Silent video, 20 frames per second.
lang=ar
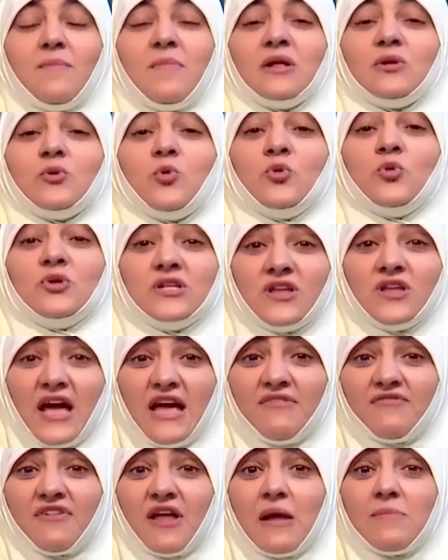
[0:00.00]
لما تكوني
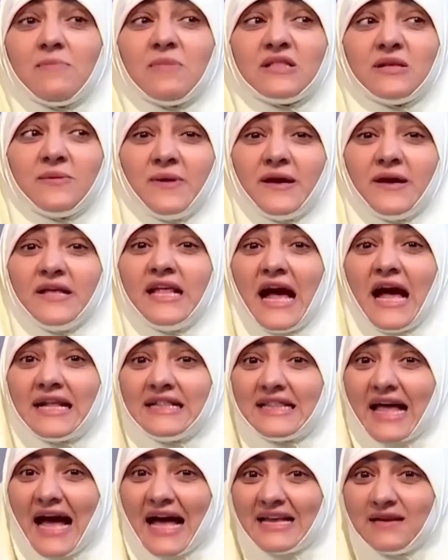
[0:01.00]
ضعيفه لما تبعدي
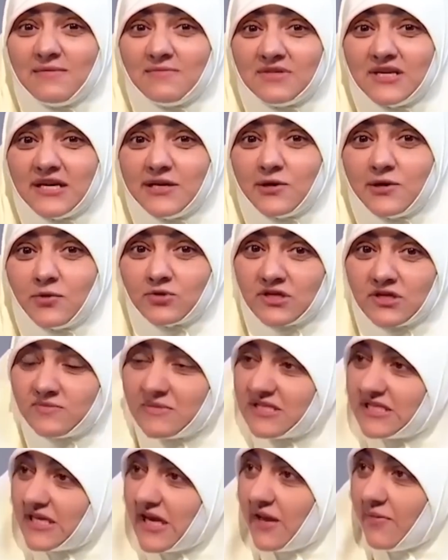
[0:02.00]
عن تعليم ديني كنت
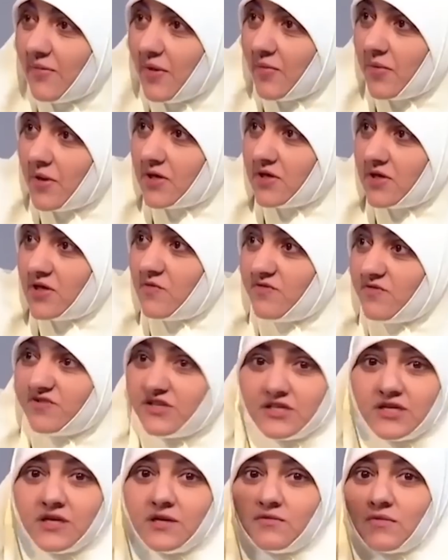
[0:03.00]
تتمسكي بعبارات
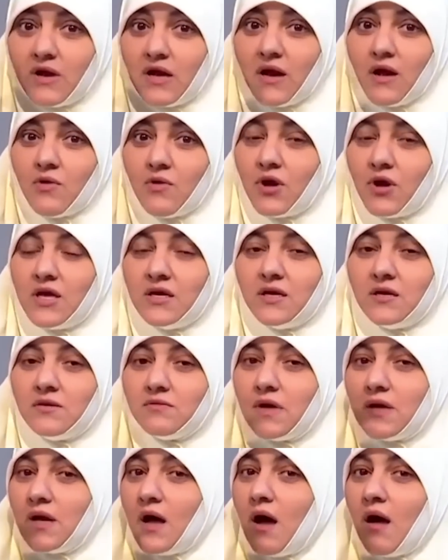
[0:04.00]
المفسدين
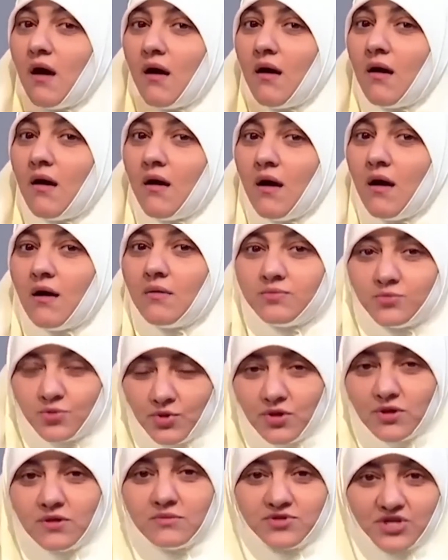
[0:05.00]
والغوائيين والها ها ها
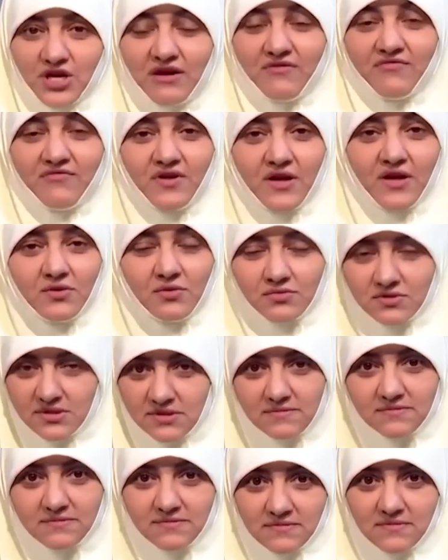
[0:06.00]
بتوع مش عارفه ايه
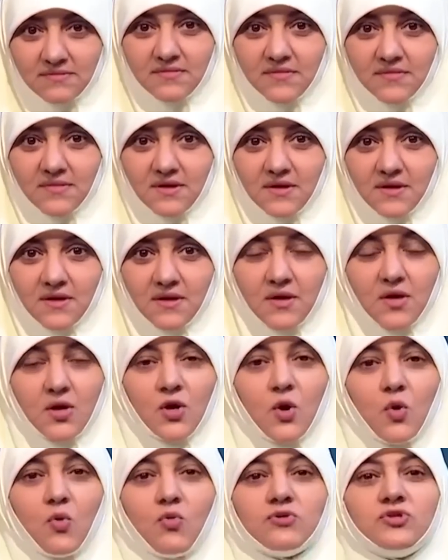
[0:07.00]
المسلمين
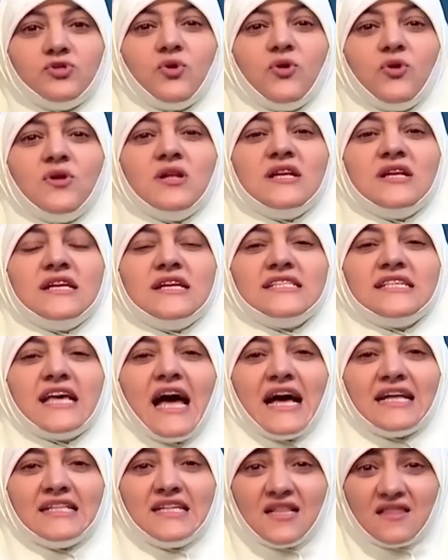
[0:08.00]
وتظن ان
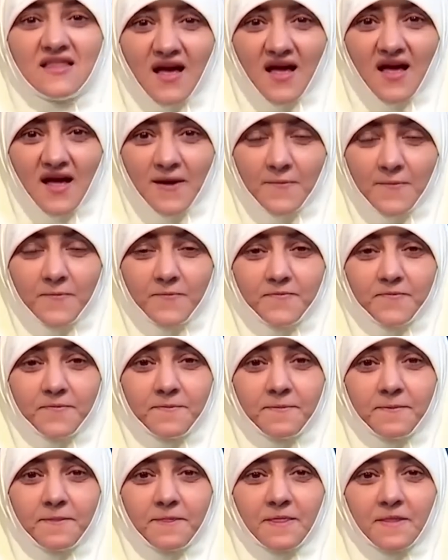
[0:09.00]
سعادتها
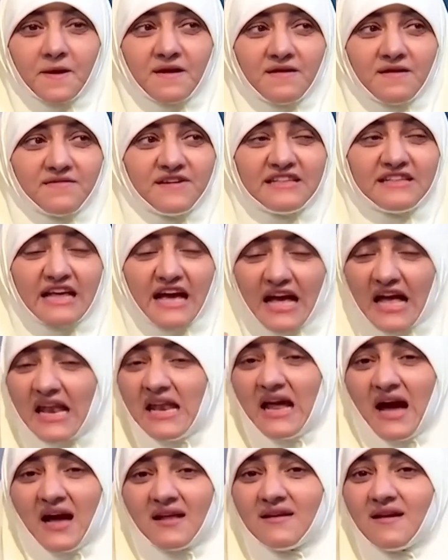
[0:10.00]
في
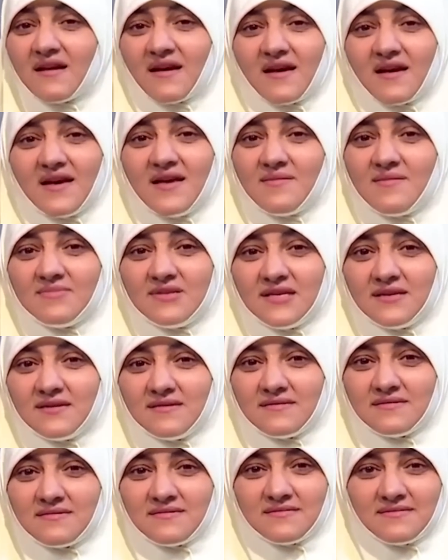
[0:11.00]
التخلي عن القيم
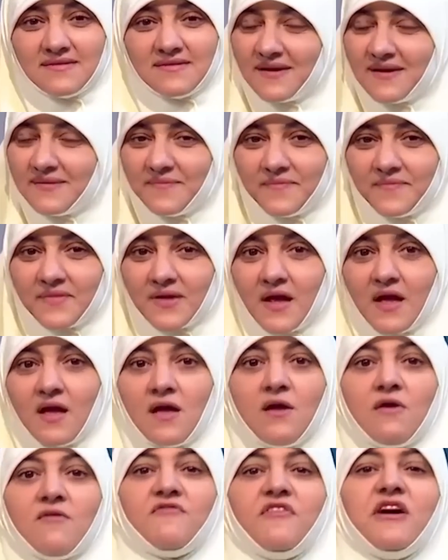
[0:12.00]
دي لا
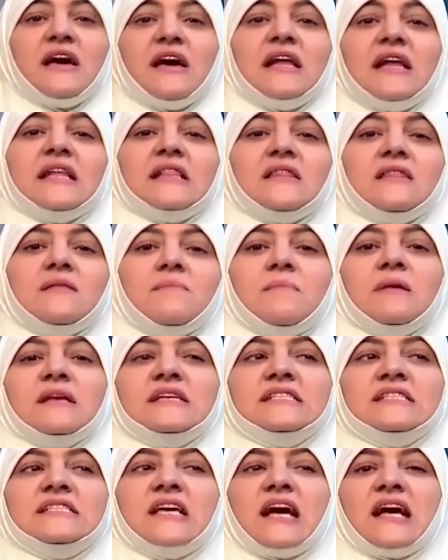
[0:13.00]
فكره
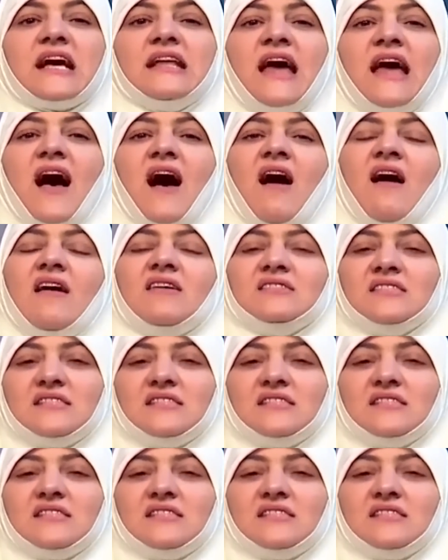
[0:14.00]
استغناء